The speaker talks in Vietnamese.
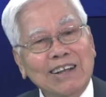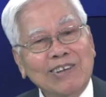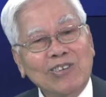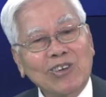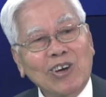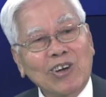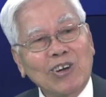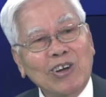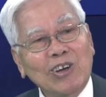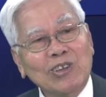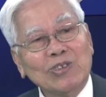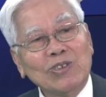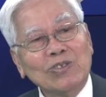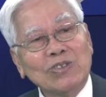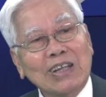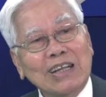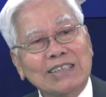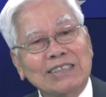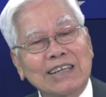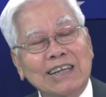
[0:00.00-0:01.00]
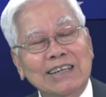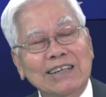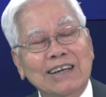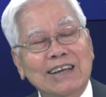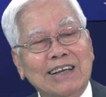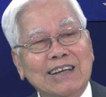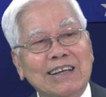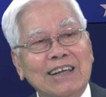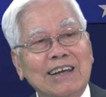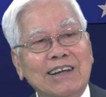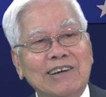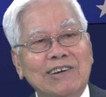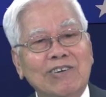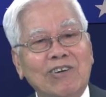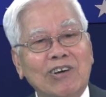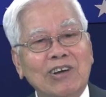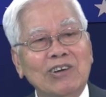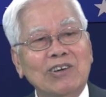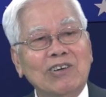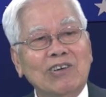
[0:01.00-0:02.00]
do đó chúng ta thấy là cái lời
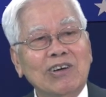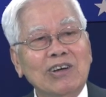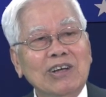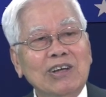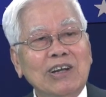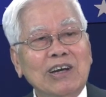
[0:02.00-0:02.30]
nói nó